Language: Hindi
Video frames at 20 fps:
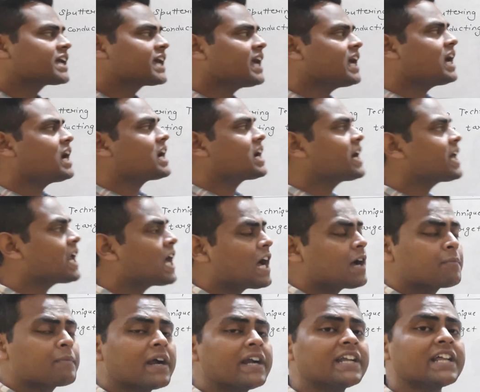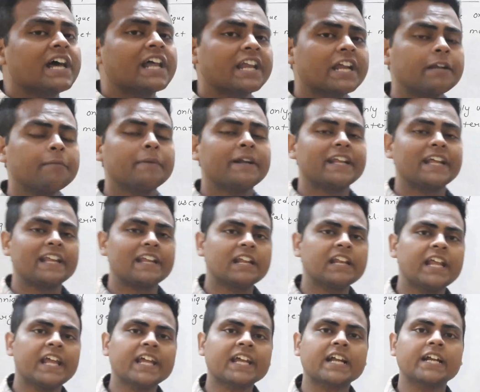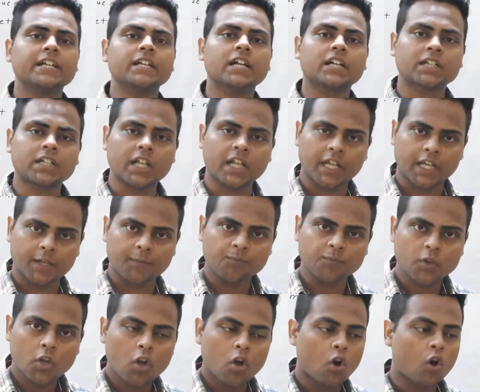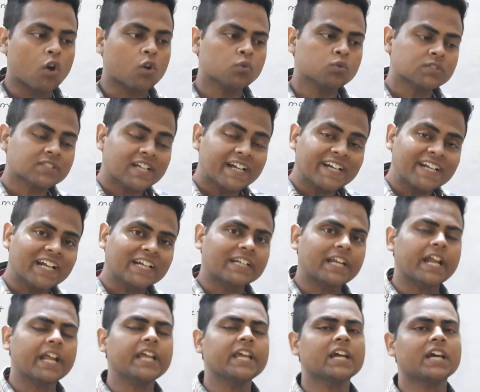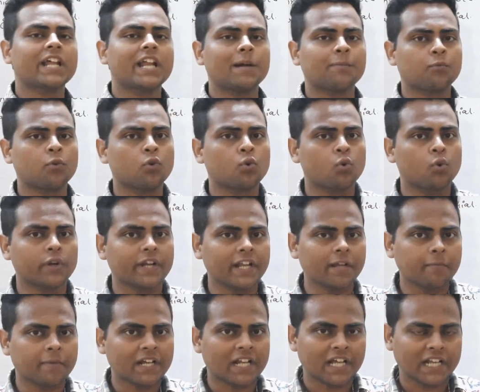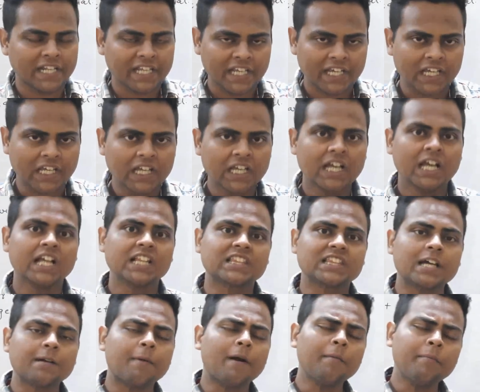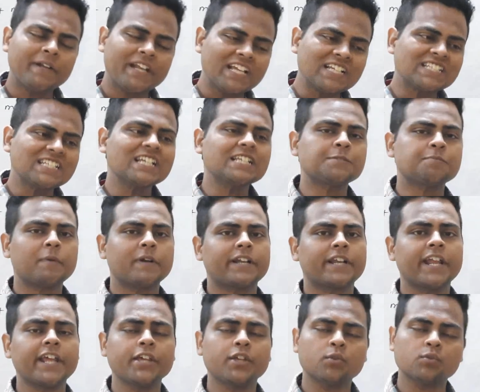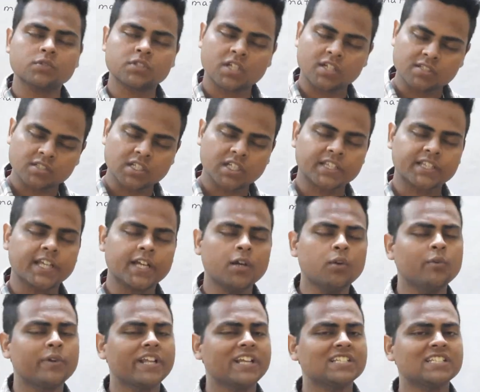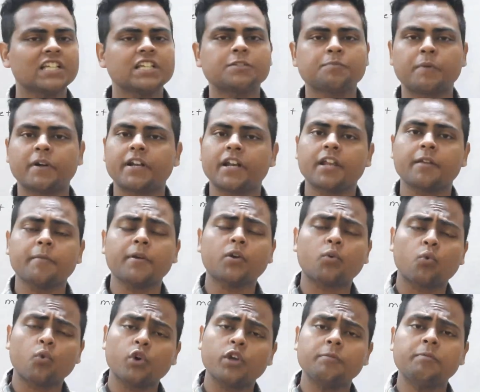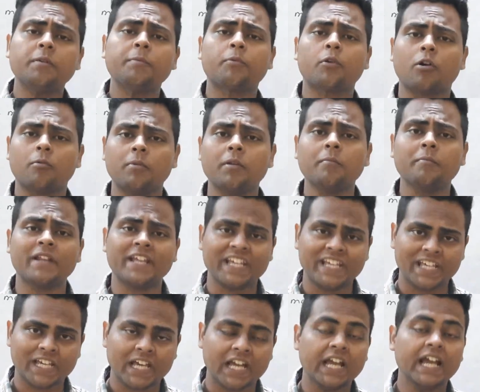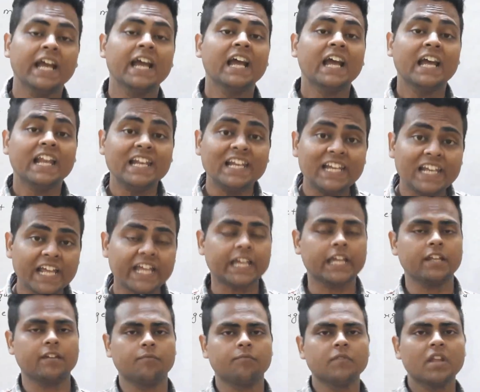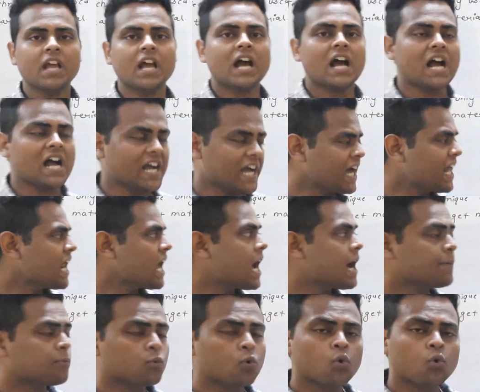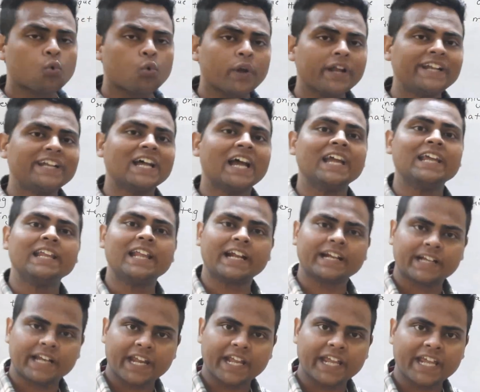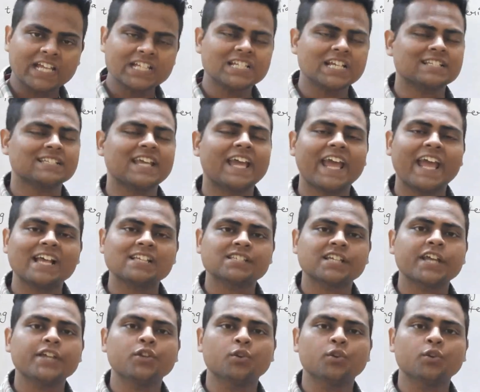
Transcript: कि अगर आपका टारगेट मटेरियल एक कंडक्टर है और उस कंडक्टर की अगर आपको कोटिंग बनानी है तब आप डीसी स्पटरिंग यूज कर सकते हो डीसी स्पटरिंग में कोई भी प्रॉब्लम नहीं है लेकिन अगर आपको कोई डाइलेक्ट्रिक की जैसे एस